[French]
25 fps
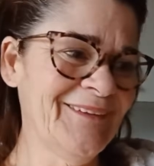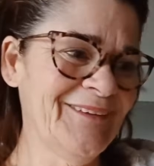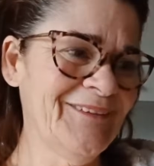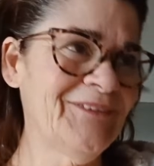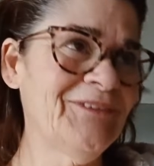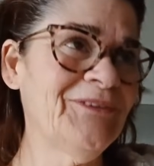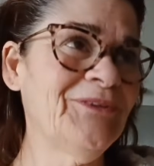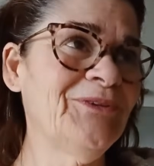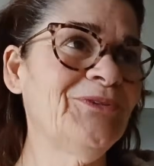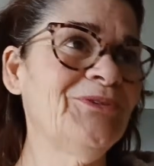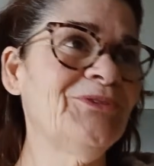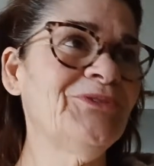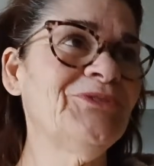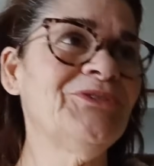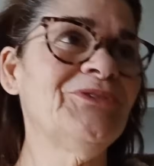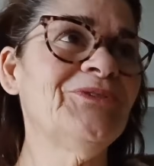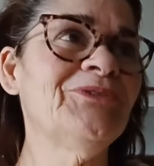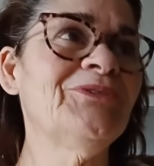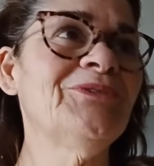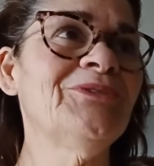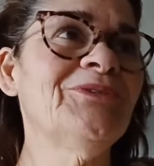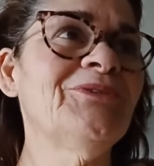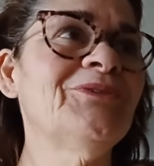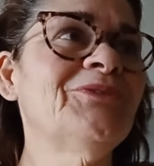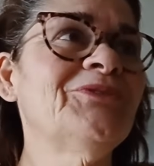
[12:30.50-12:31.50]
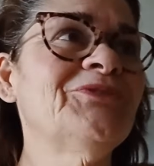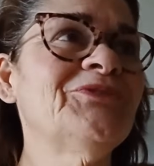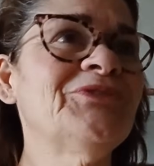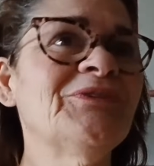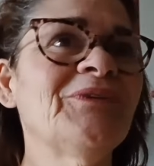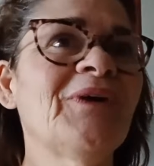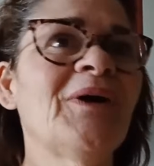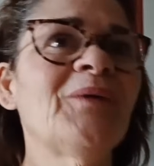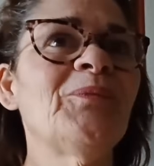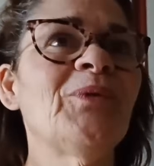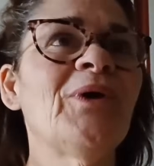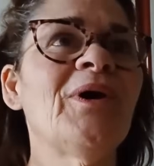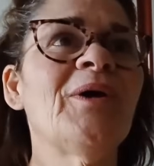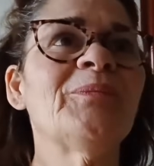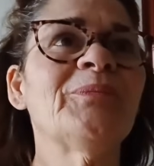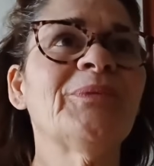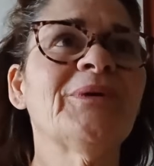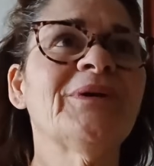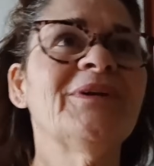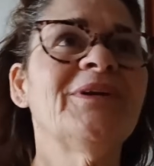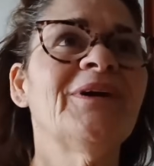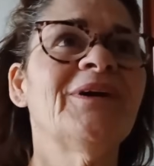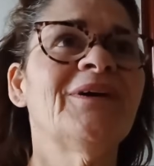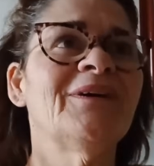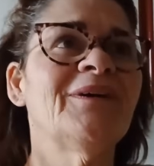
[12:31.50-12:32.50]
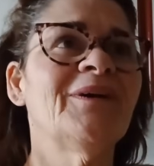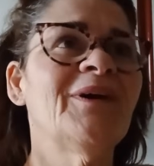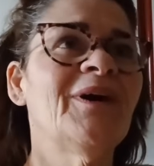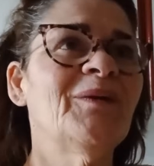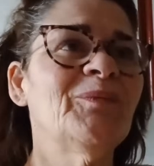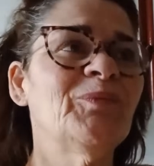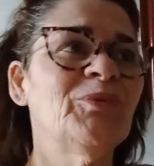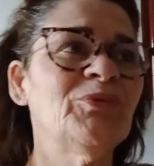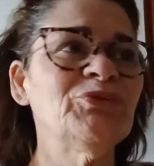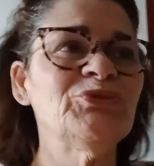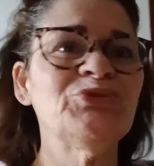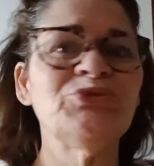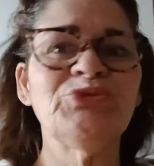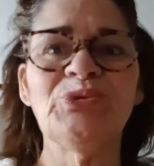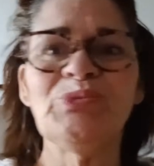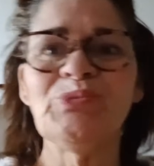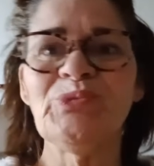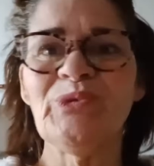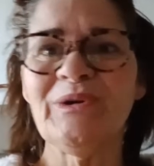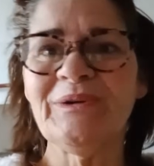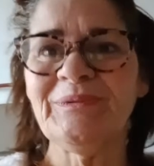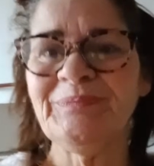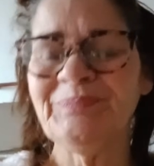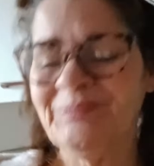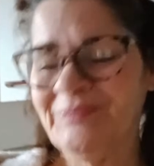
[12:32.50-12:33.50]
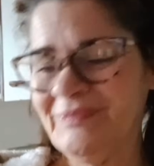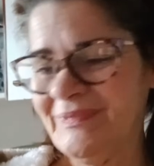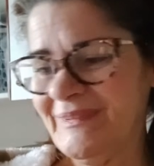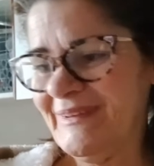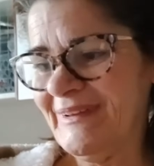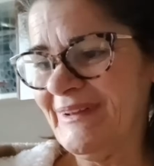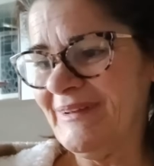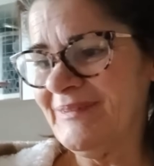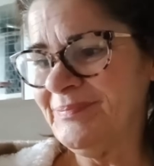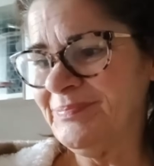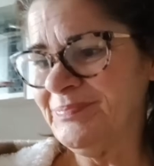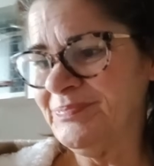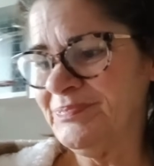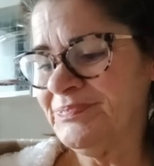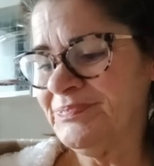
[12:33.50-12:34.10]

j'ai vraiment appris à, à, prendre sur moi. Voilà.